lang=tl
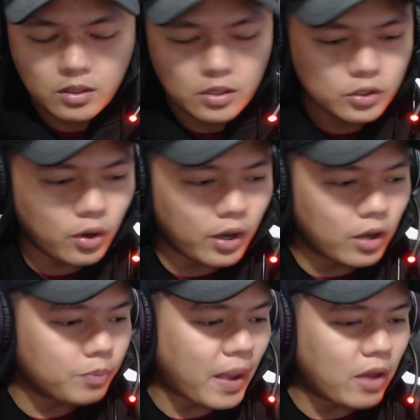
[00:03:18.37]
So
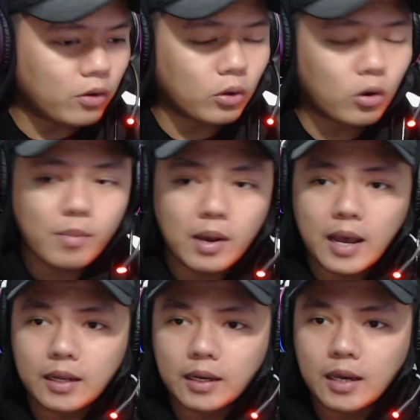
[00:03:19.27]
ngayon, paano to
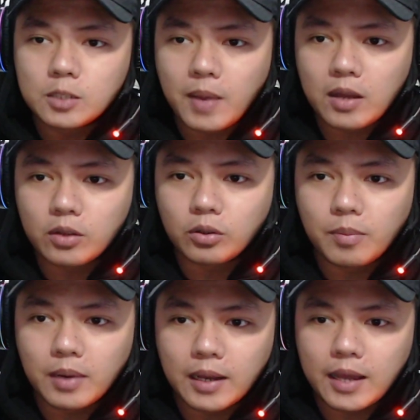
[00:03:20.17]
gumagana guys? Paano to
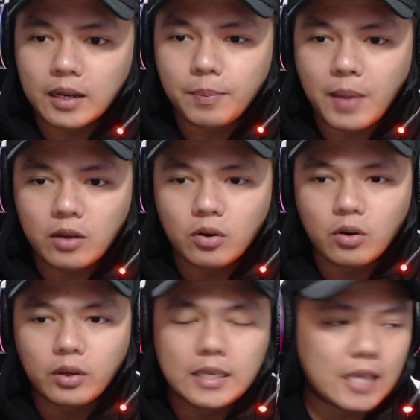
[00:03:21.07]
gumagana?
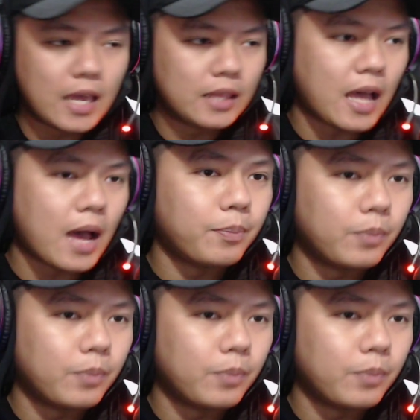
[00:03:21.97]
Paano i-set up?